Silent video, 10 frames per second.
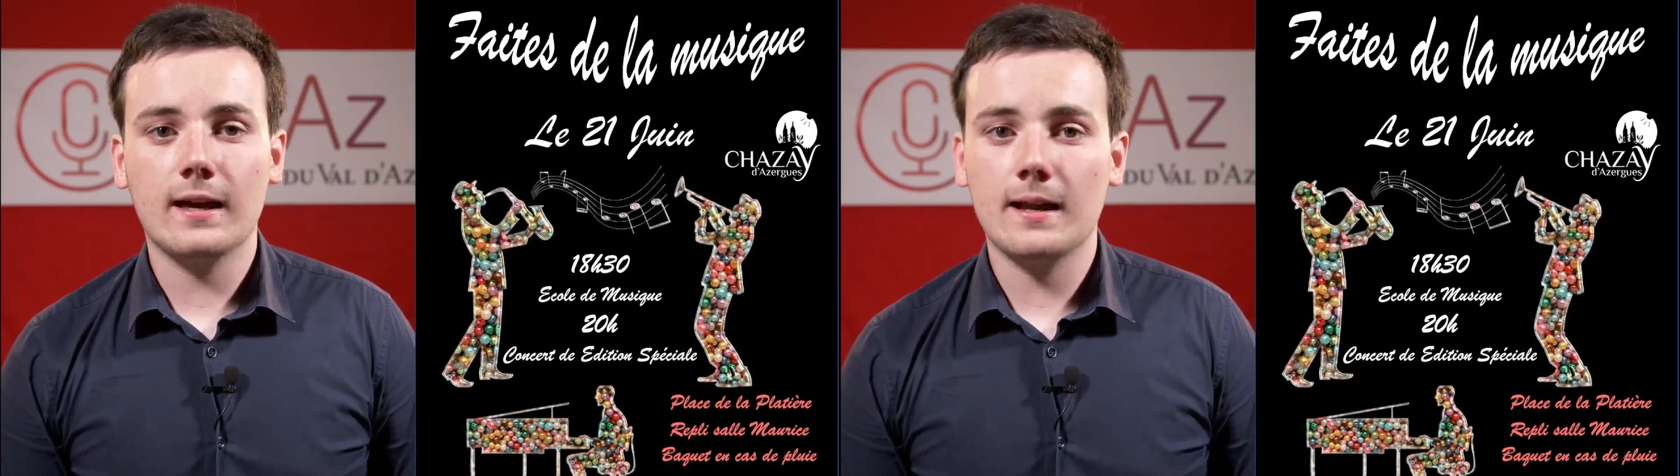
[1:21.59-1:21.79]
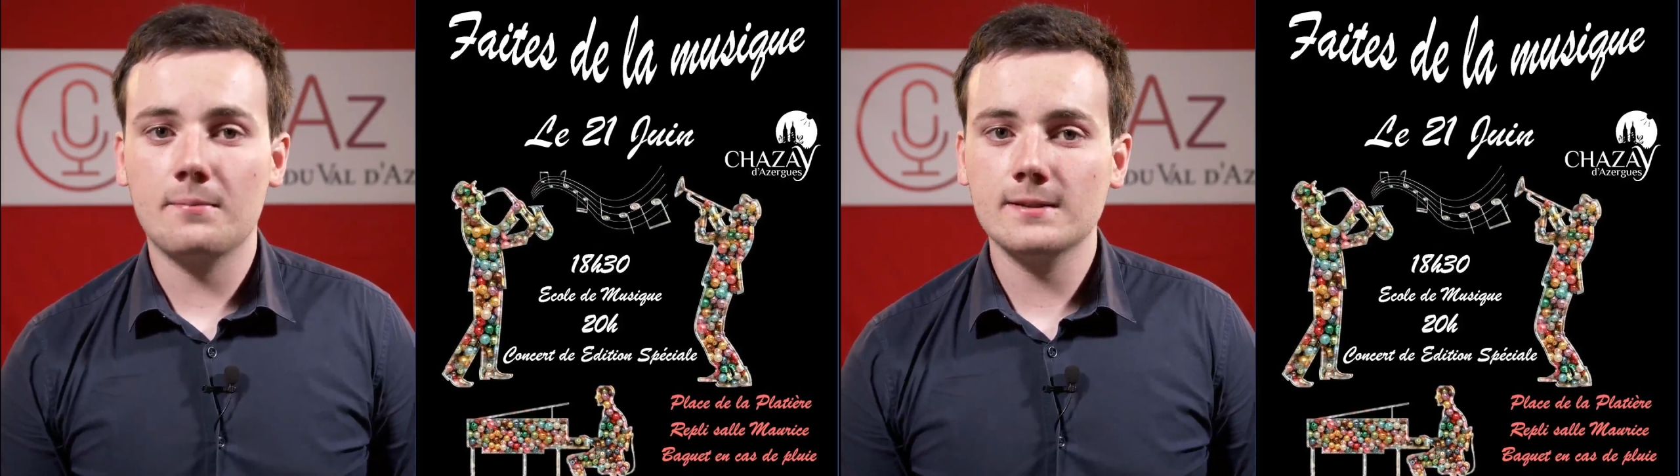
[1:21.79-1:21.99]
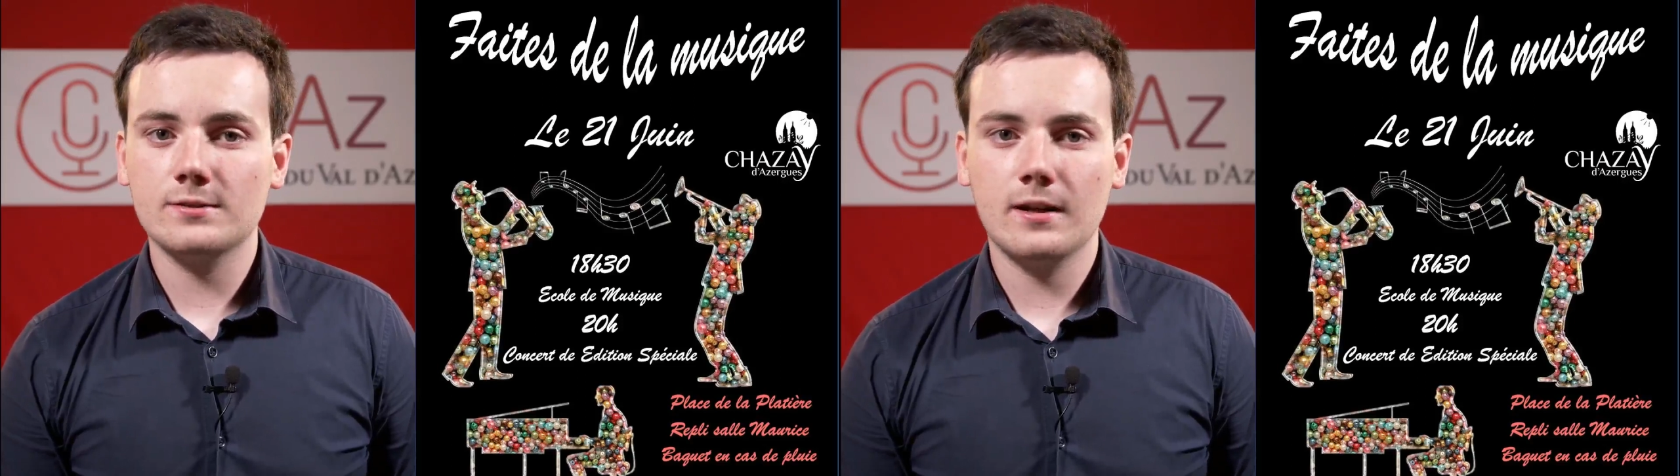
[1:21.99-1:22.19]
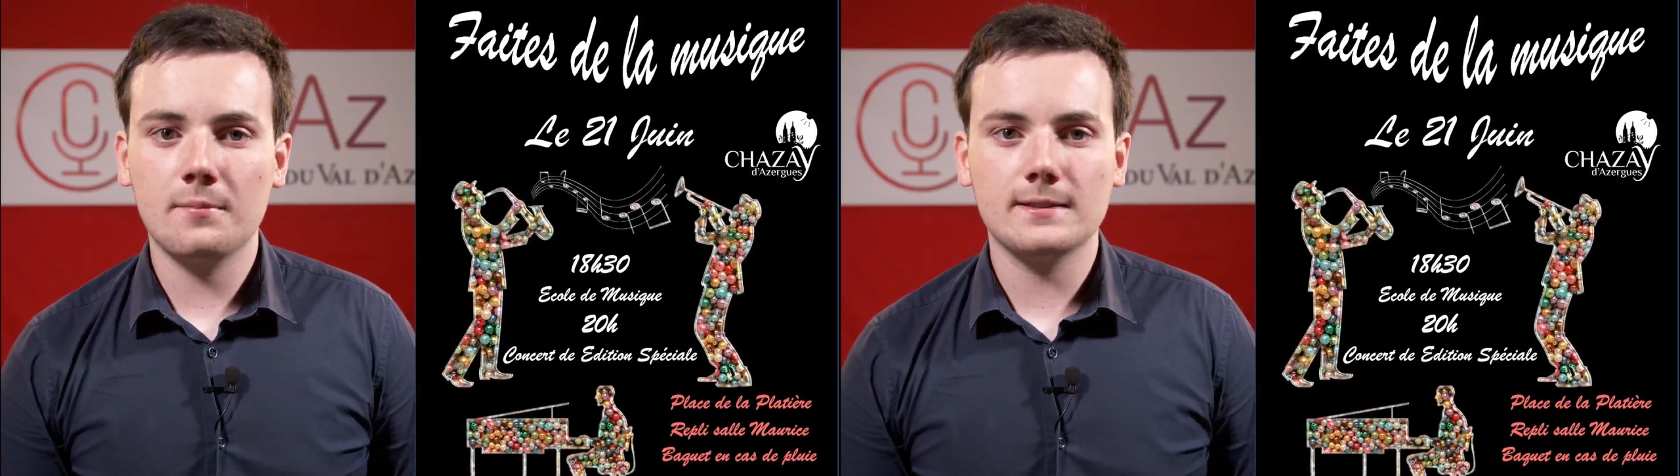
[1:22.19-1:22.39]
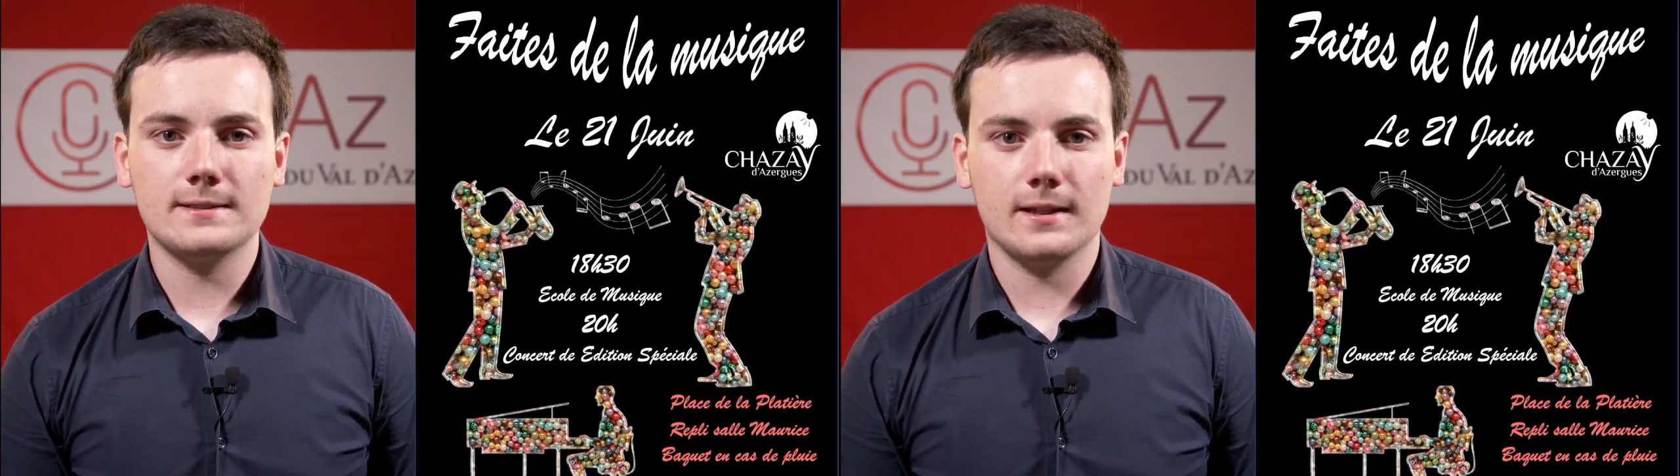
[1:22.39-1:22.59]
à la place de
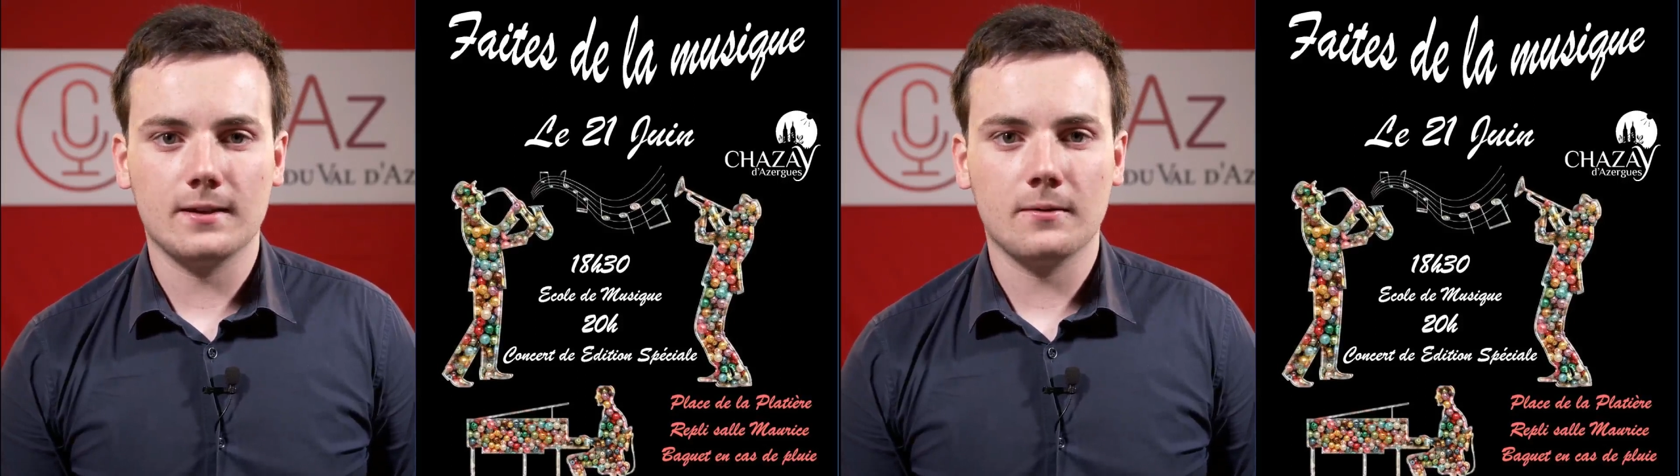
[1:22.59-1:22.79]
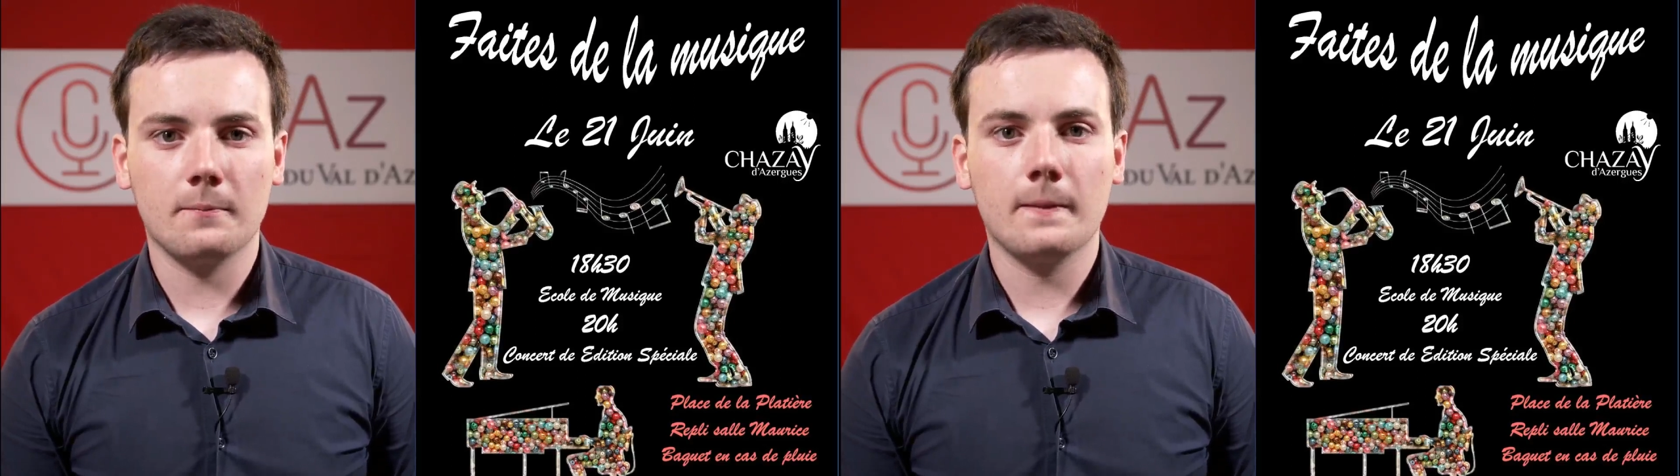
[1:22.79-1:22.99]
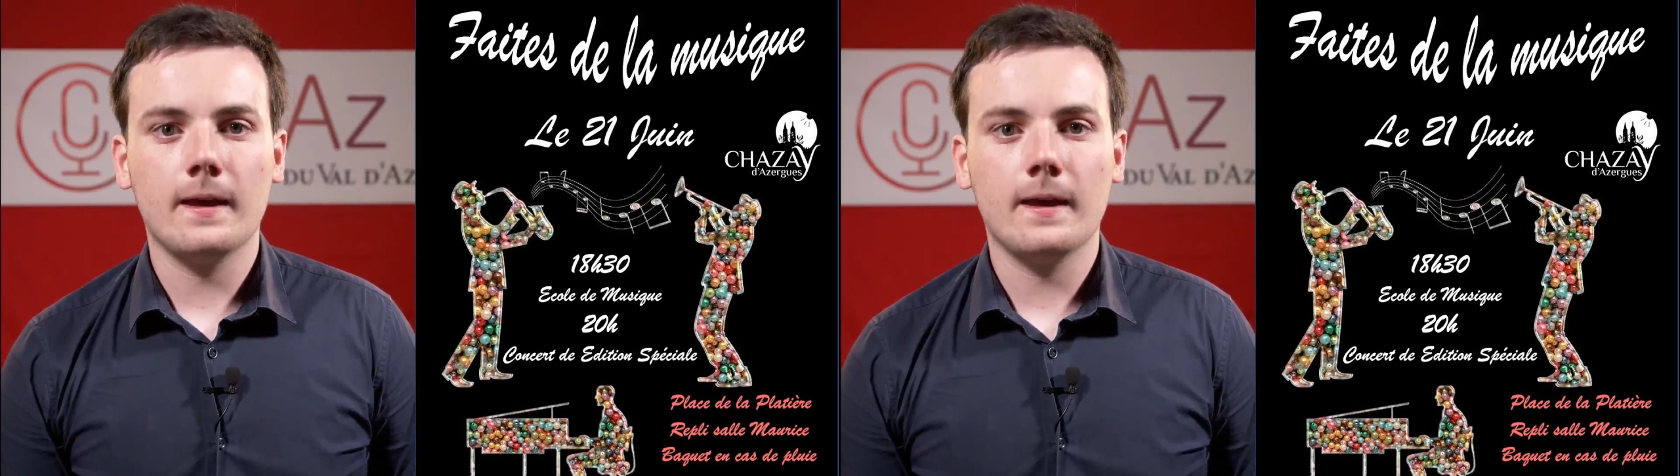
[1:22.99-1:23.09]
la pâtière.